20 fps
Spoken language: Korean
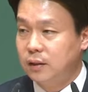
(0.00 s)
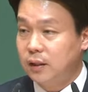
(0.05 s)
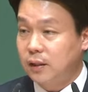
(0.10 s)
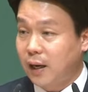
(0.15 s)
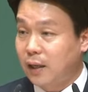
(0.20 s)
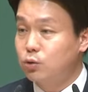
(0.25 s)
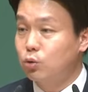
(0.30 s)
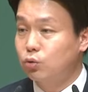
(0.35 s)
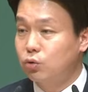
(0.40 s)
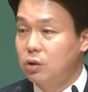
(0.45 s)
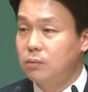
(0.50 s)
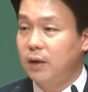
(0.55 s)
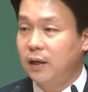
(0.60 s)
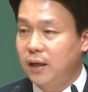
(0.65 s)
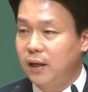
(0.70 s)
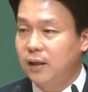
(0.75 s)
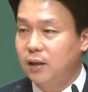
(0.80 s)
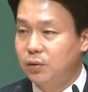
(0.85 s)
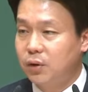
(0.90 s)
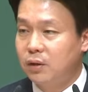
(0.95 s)
가족들만
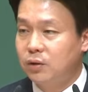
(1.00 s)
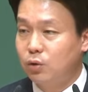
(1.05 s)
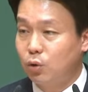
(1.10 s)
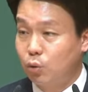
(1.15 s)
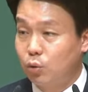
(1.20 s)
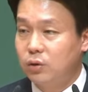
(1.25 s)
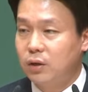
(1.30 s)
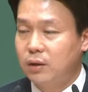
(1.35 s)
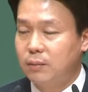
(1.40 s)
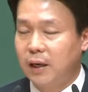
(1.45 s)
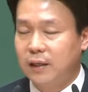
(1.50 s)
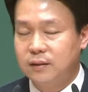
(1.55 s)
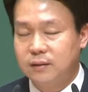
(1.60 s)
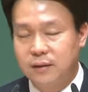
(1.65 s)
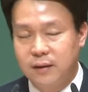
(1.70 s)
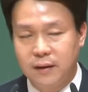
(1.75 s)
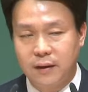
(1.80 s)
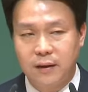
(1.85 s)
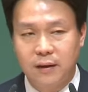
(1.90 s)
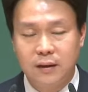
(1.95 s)
하게 되는 경우들이
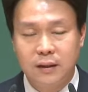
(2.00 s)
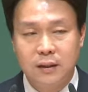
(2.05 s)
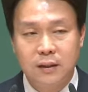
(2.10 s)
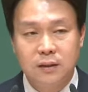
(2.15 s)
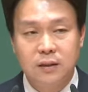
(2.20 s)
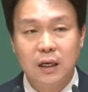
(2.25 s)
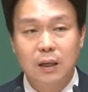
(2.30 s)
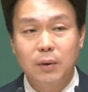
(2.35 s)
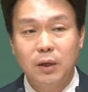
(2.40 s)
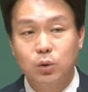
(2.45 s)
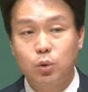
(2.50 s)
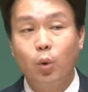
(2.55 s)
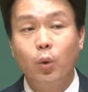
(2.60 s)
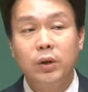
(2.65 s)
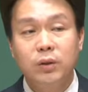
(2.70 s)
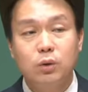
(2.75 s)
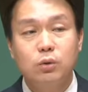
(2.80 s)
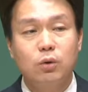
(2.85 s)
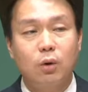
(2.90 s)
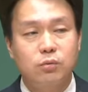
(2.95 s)
많은데 그나마
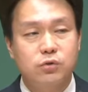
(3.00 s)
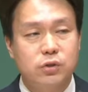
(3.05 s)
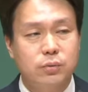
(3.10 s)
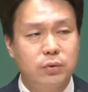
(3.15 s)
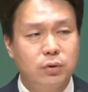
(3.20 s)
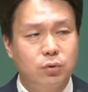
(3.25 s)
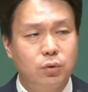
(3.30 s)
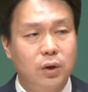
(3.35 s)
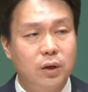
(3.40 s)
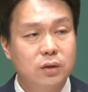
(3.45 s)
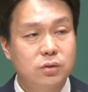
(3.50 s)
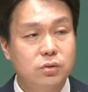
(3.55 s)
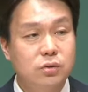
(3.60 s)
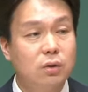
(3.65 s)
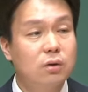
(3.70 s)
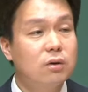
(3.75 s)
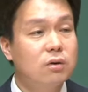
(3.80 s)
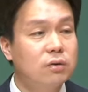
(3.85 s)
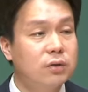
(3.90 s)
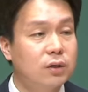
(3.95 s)
교인들도 없으면 되게
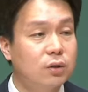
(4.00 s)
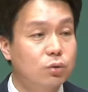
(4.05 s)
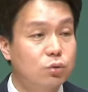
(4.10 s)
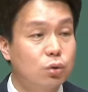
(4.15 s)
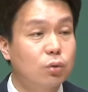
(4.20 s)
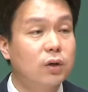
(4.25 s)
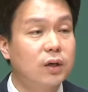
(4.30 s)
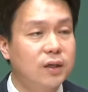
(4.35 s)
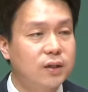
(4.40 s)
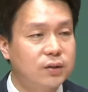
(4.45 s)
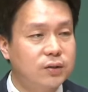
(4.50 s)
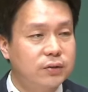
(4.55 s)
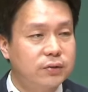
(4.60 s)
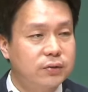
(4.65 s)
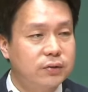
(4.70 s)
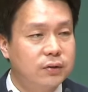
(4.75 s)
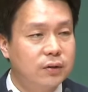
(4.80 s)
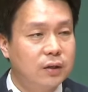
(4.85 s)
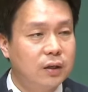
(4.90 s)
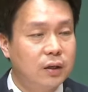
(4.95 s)
썰렁해요, 초라해요.
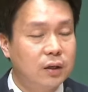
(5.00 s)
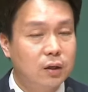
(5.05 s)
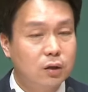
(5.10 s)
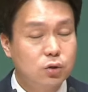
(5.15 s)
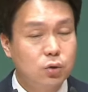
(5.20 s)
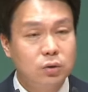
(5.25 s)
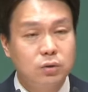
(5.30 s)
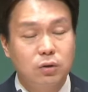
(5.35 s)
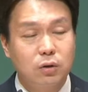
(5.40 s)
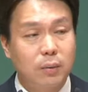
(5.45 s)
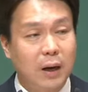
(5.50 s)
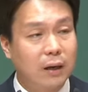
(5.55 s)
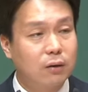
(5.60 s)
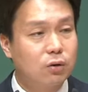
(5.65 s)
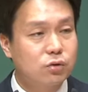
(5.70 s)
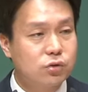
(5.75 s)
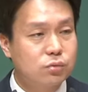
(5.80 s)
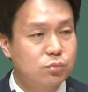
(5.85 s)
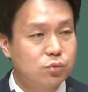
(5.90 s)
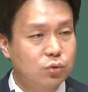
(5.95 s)
그래서 저는 그거
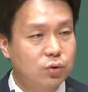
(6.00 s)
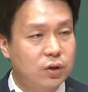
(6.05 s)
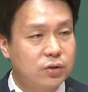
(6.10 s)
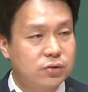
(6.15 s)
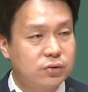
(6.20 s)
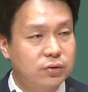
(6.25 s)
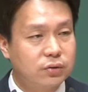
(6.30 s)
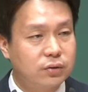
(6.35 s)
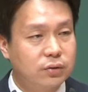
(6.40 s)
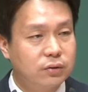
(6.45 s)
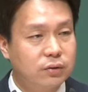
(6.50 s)
바꿨으면 좋겠어요.